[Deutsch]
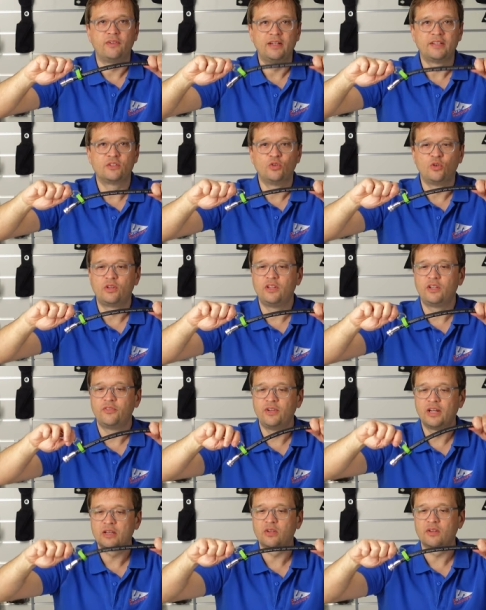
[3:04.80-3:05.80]
wenn es
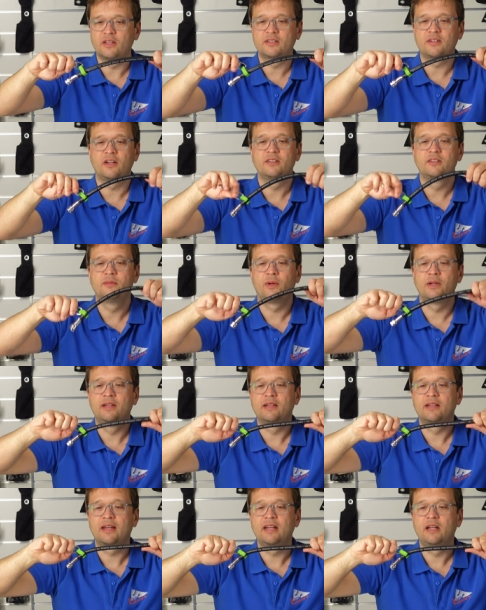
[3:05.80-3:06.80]
nötig wird und das Ganze man
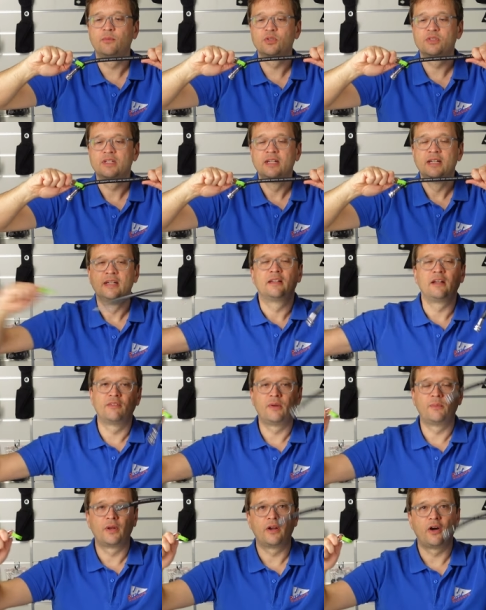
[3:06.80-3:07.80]
hier trennen muss, dann
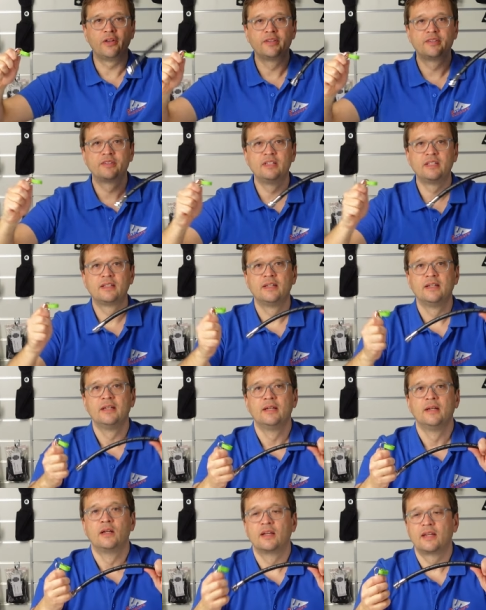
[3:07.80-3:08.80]
wenn man anzieht,
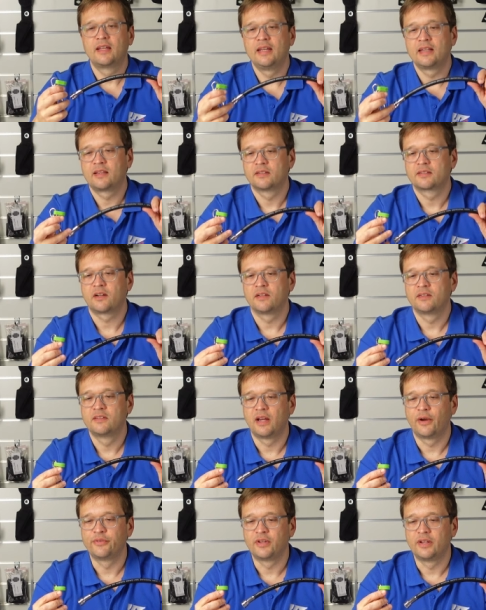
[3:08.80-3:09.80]
geht das
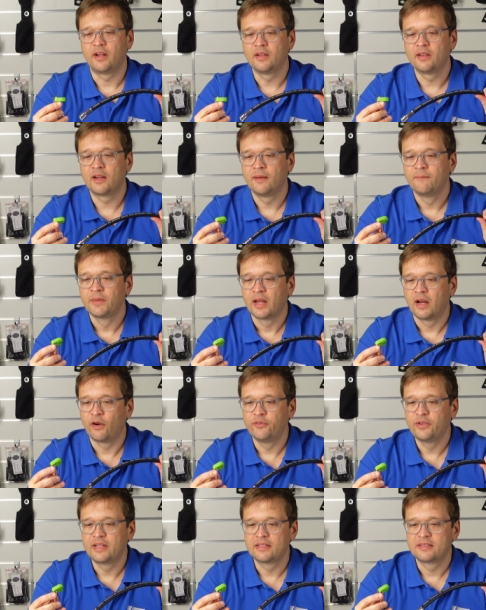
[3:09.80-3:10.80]
Ganze auseinander.
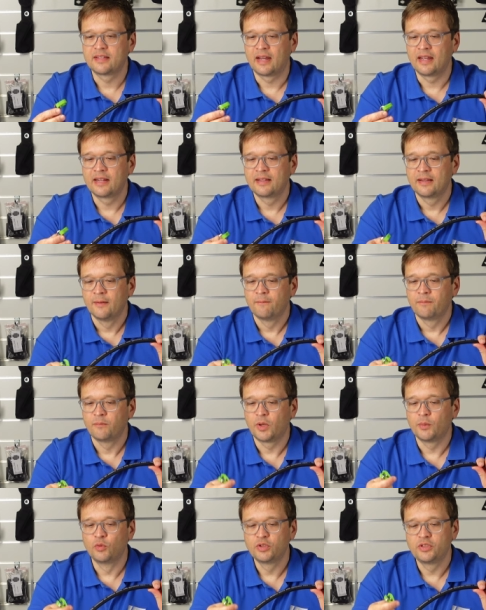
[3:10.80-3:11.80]
Aber wie gezeigt,
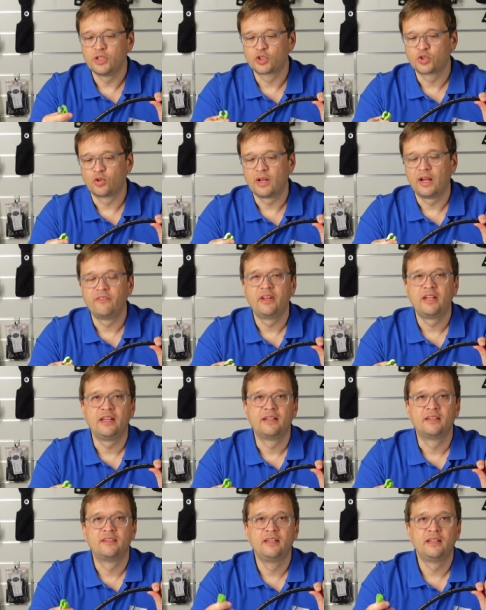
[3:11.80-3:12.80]
man muss hier schon ein
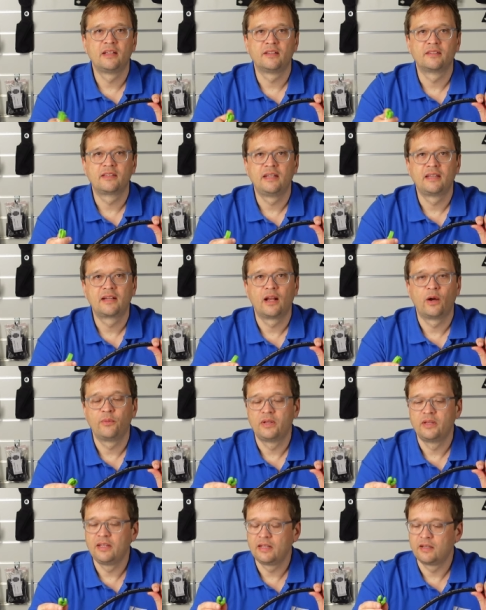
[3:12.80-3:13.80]
wenig ziehen. Das geht,
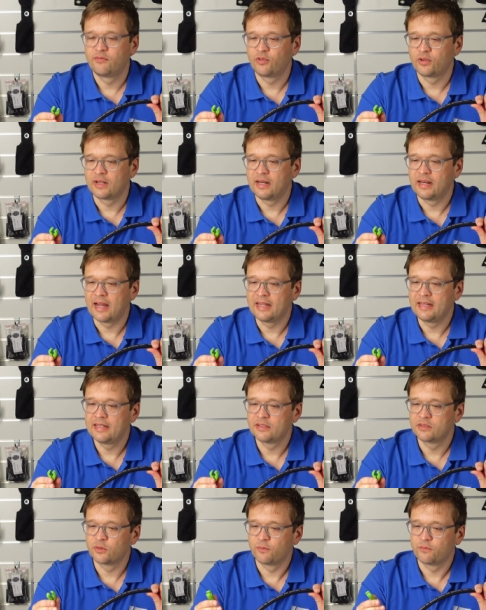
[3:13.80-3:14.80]
glaube ich, nicht von allein.
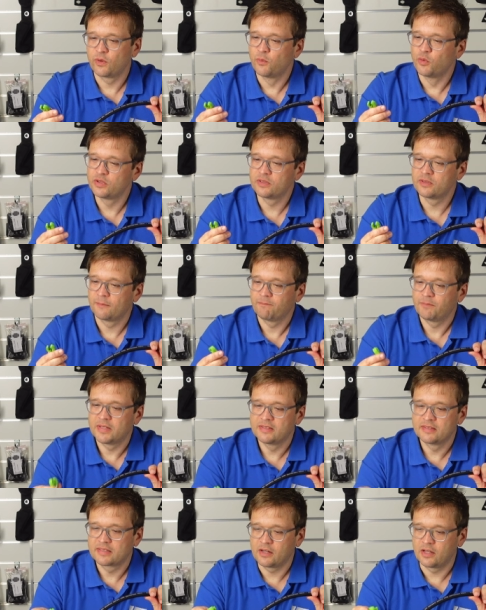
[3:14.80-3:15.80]
Also wir müssen,
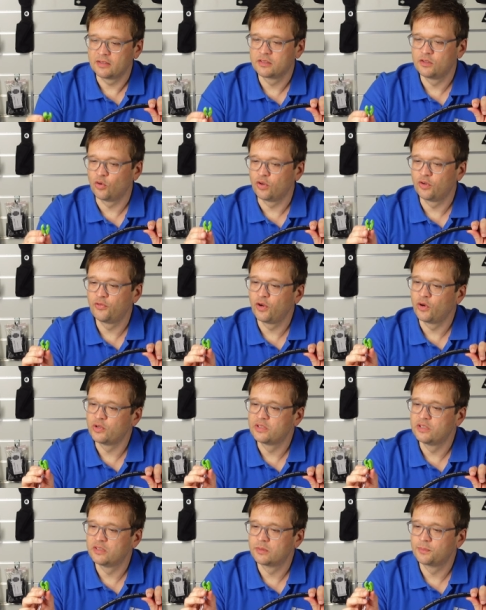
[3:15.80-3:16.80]
das ist ganz neu für
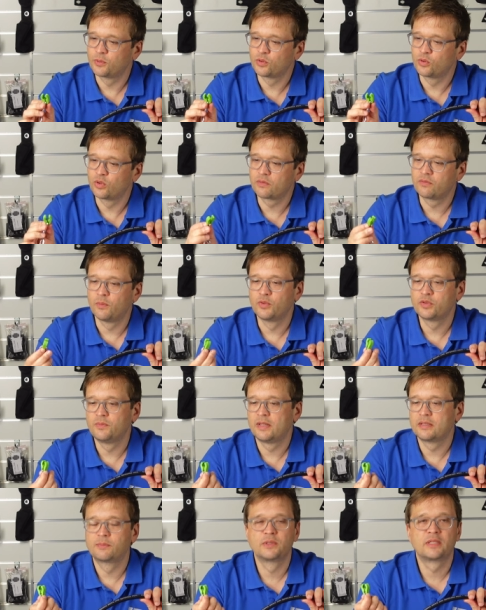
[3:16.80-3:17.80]
uns, dieses Produkt. Wir müssen
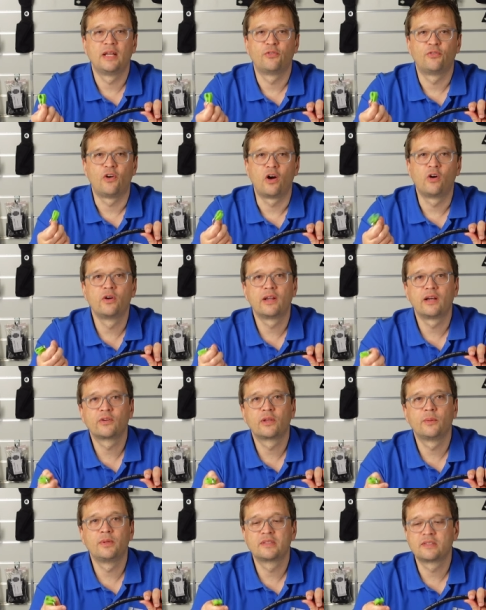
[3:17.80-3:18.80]
jetzt ein bisschen Erfahrung auch
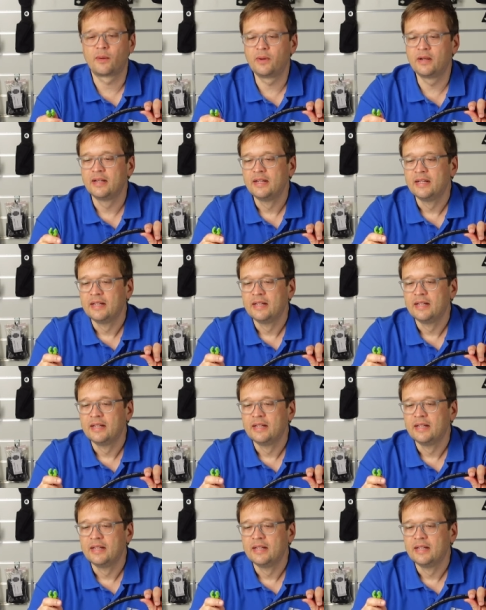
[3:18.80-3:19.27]
damit sammeln.